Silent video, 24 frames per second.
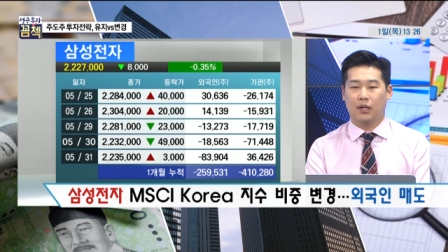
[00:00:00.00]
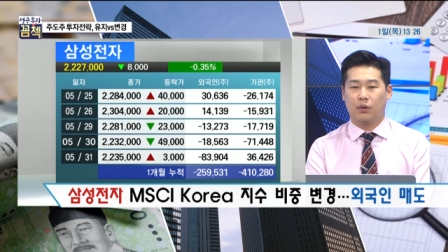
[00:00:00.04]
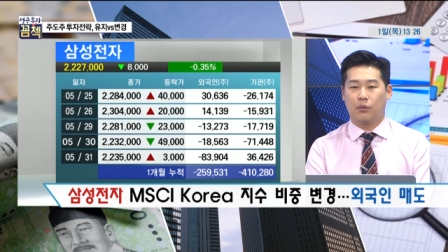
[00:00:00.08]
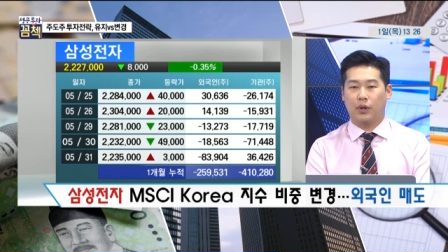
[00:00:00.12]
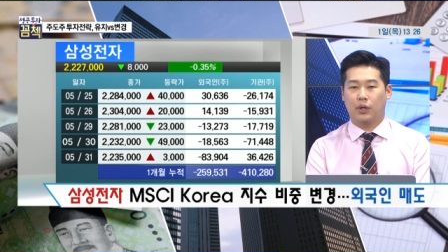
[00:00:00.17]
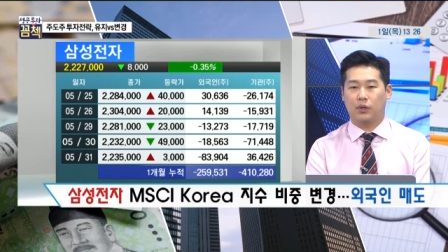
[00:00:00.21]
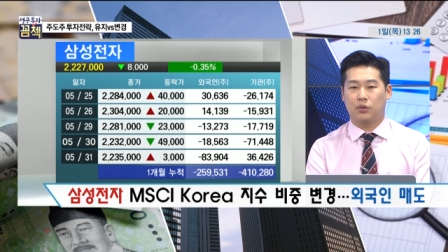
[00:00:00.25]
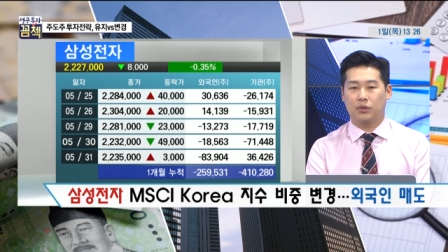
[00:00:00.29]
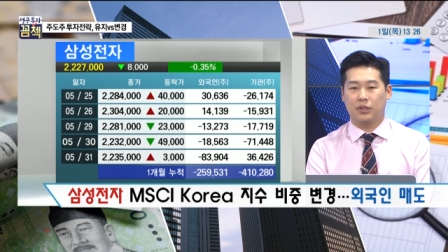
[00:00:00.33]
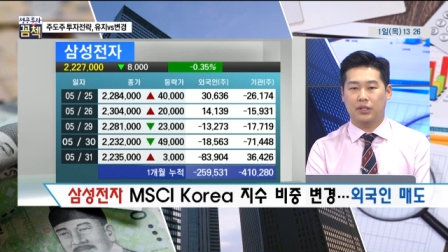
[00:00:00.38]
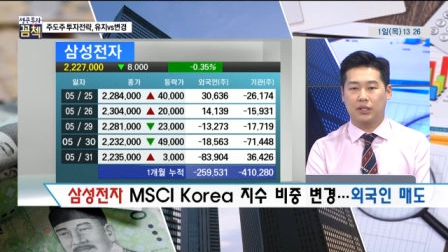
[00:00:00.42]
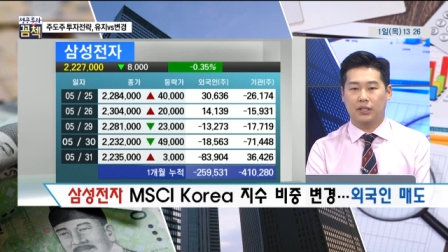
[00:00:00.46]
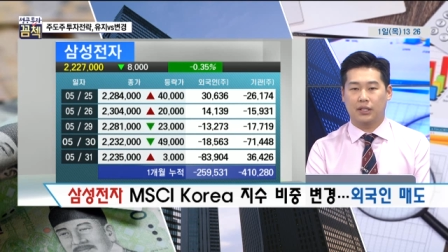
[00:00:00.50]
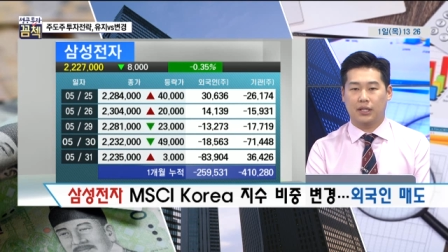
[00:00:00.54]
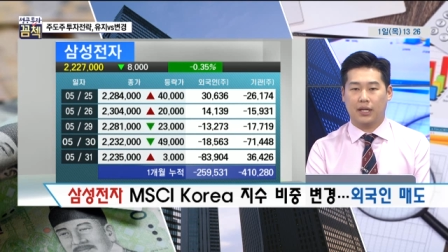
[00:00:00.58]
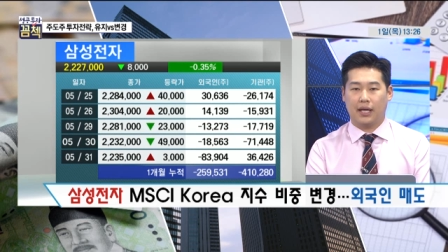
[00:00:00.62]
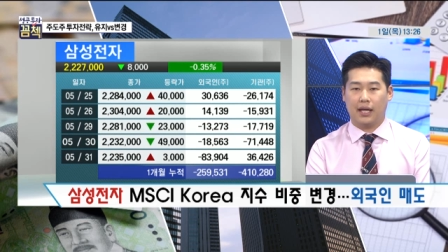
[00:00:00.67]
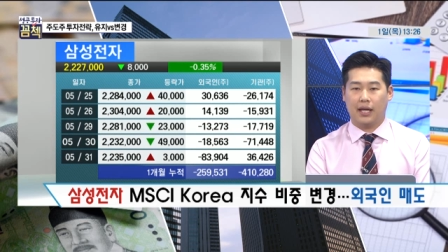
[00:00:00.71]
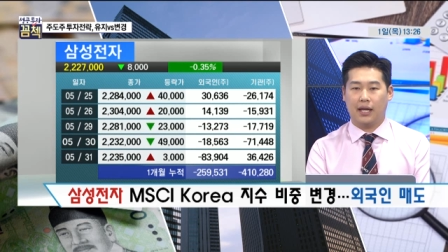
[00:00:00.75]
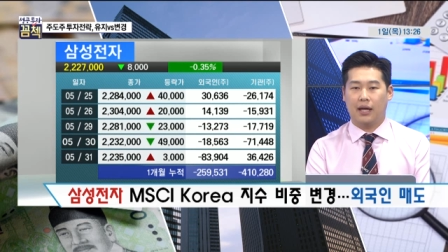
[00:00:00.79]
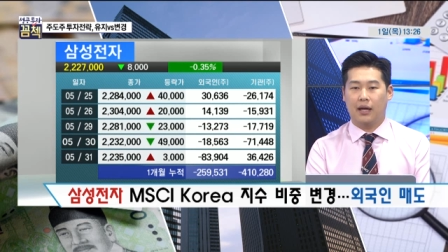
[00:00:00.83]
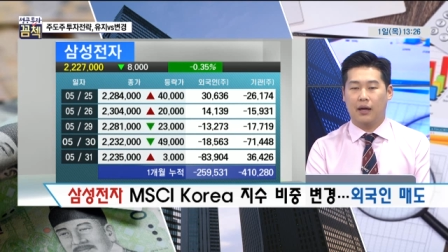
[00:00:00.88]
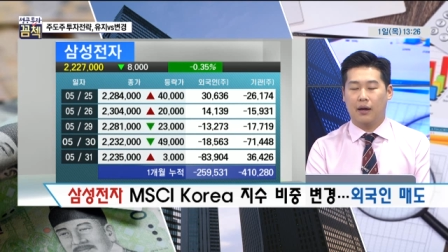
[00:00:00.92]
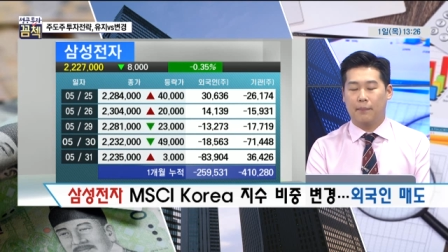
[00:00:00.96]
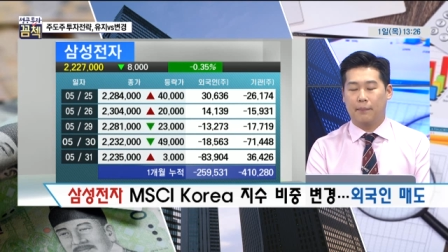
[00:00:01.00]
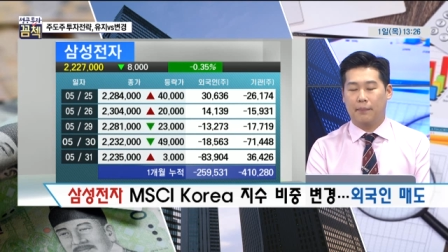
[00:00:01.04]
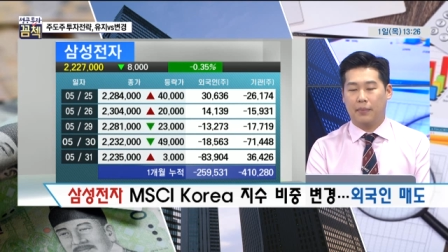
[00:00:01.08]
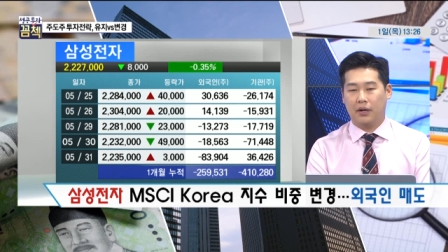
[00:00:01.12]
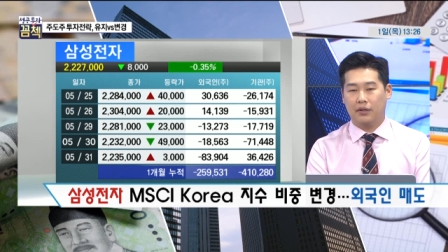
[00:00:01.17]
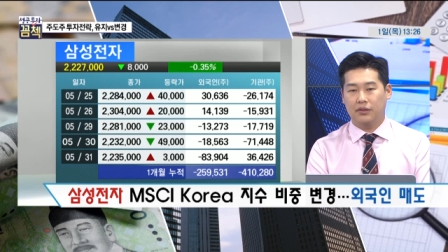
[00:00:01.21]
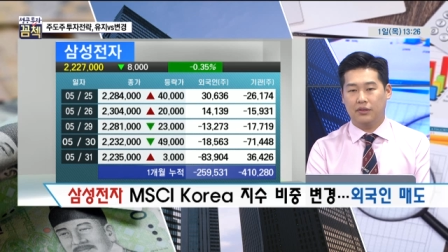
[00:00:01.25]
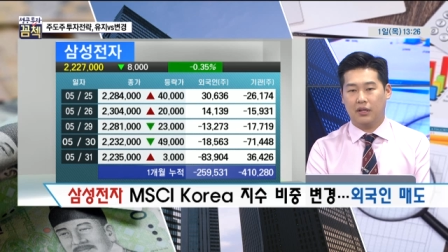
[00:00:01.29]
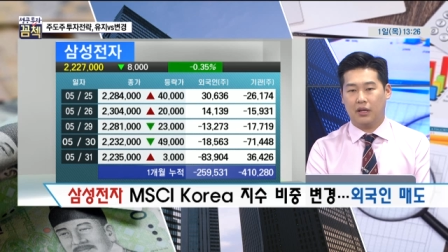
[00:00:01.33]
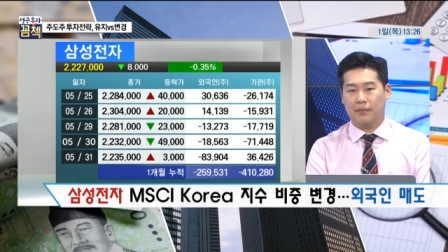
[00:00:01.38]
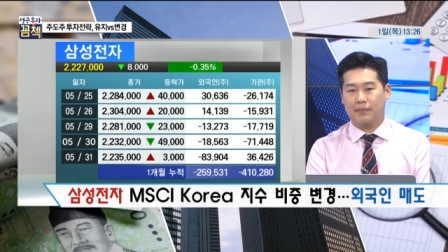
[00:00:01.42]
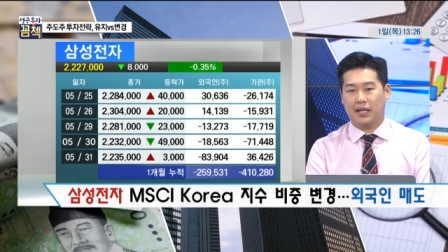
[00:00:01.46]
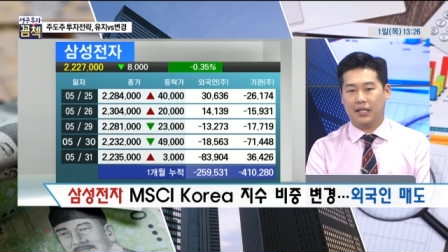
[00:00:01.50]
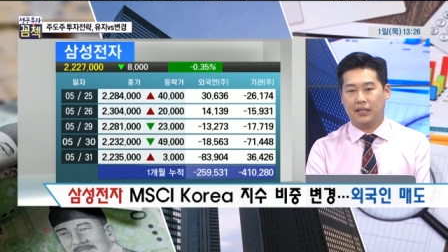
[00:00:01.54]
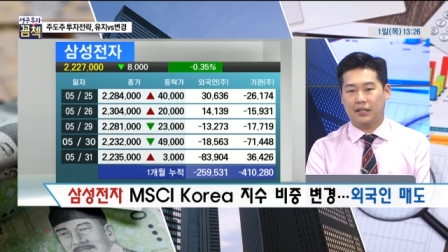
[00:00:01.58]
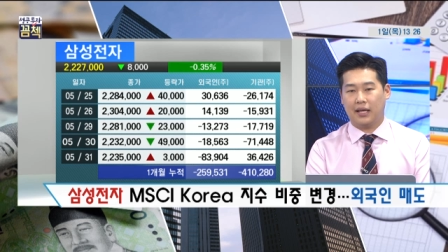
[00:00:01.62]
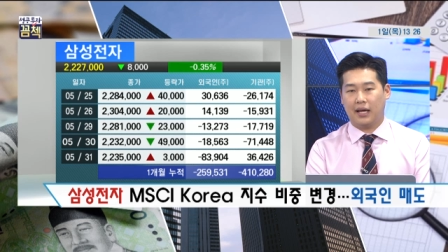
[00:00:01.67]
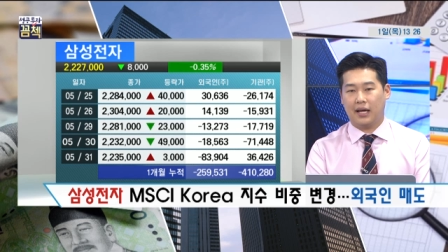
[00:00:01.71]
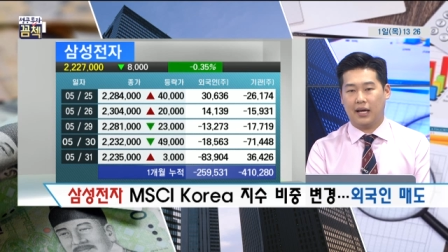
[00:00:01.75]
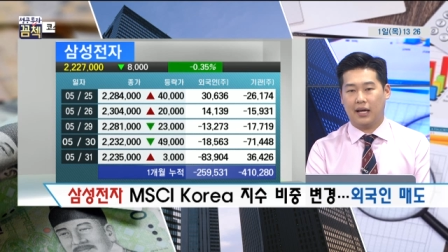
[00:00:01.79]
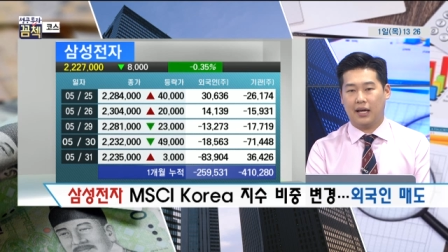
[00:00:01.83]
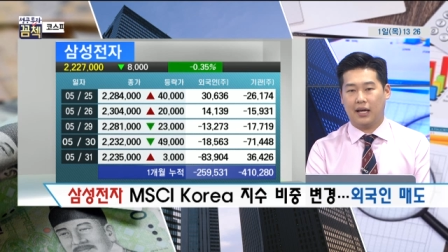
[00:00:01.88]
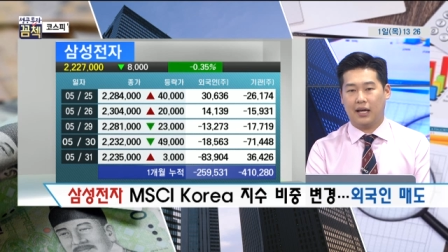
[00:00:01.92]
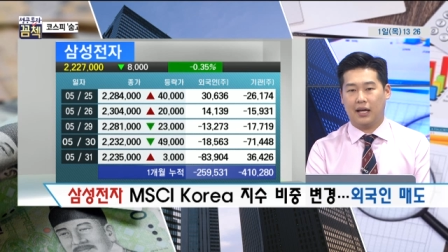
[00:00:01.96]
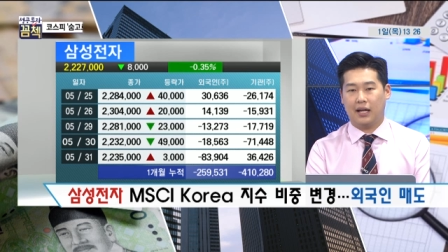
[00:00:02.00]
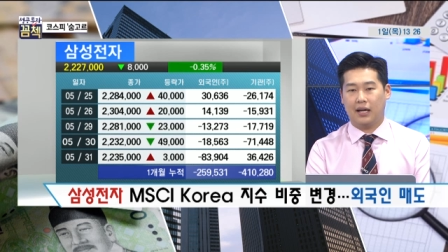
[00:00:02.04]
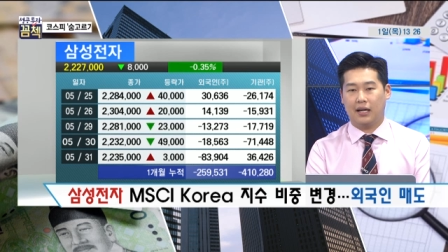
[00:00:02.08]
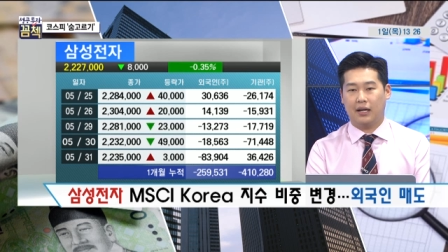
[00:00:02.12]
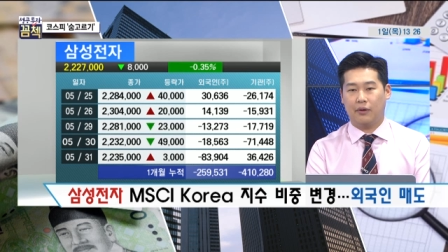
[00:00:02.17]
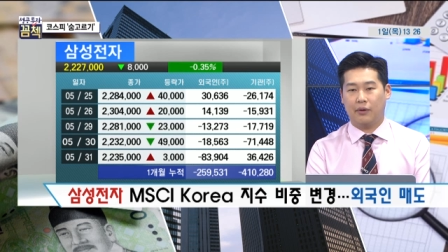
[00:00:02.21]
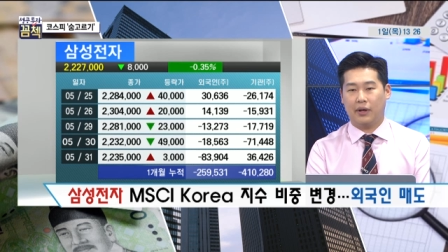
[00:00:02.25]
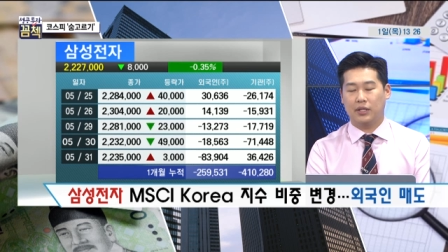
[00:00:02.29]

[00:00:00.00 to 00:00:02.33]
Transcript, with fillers: 외국인들의 펀더멘탈